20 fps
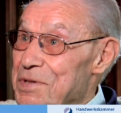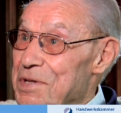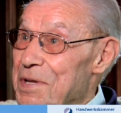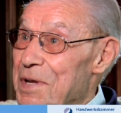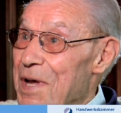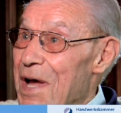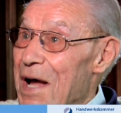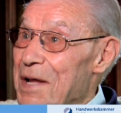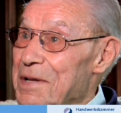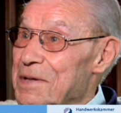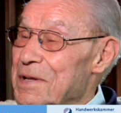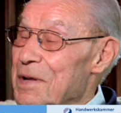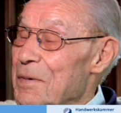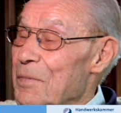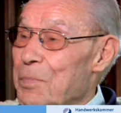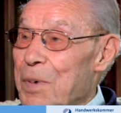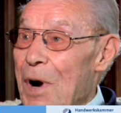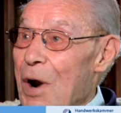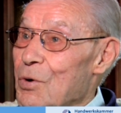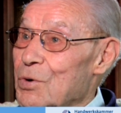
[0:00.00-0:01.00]
Die
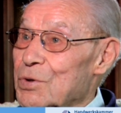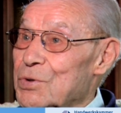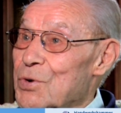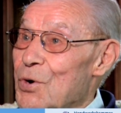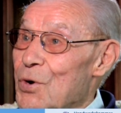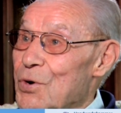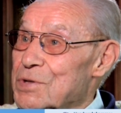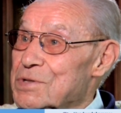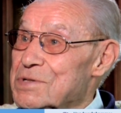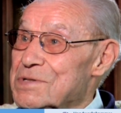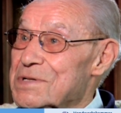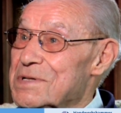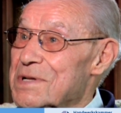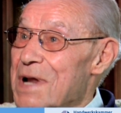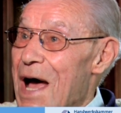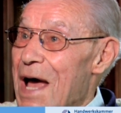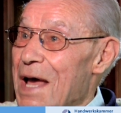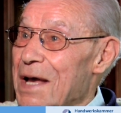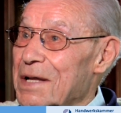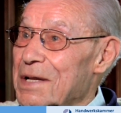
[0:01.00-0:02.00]
brauchten höchstens
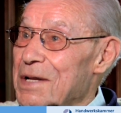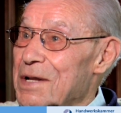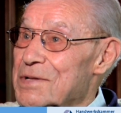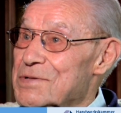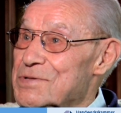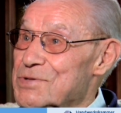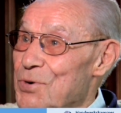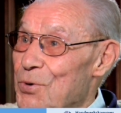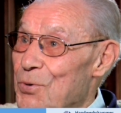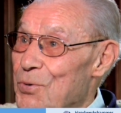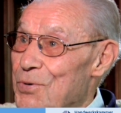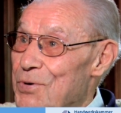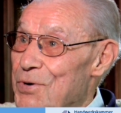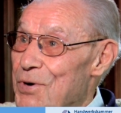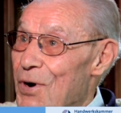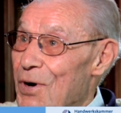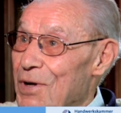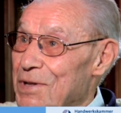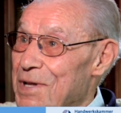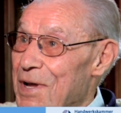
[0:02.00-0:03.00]
einen eigenen Sohn
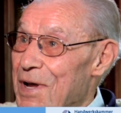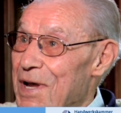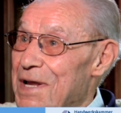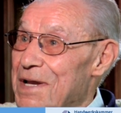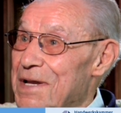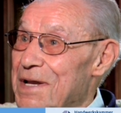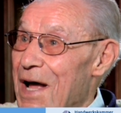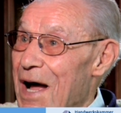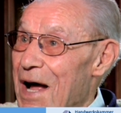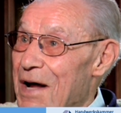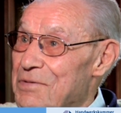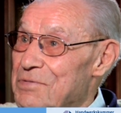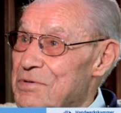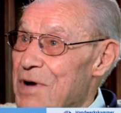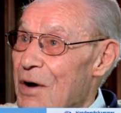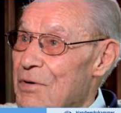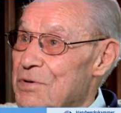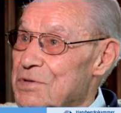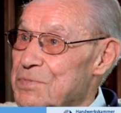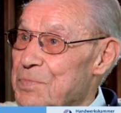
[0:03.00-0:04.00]
noch, der in der
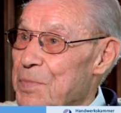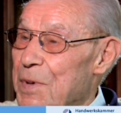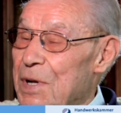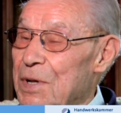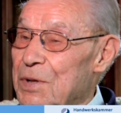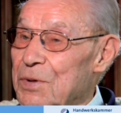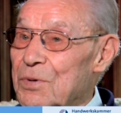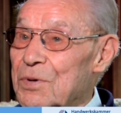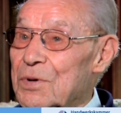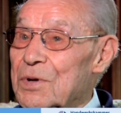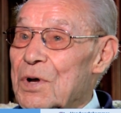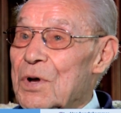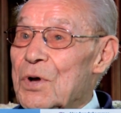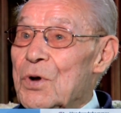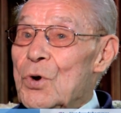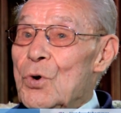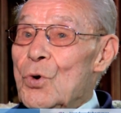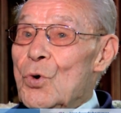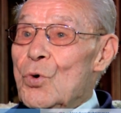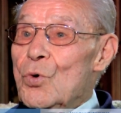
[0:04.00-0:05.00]
Ausbildung
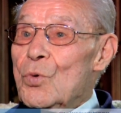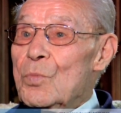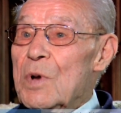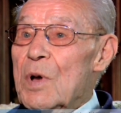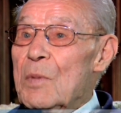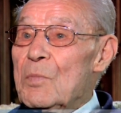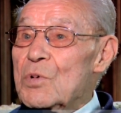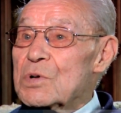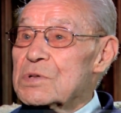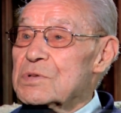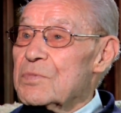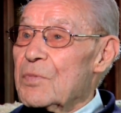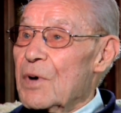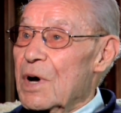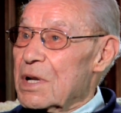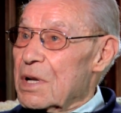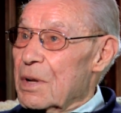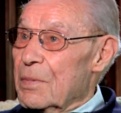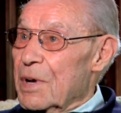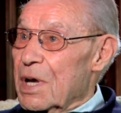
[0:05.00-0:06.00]
und wir mussten
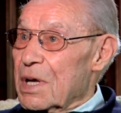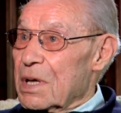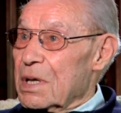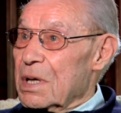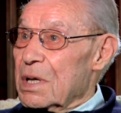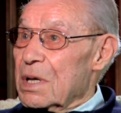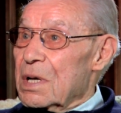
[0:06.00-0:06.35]
weiter weg.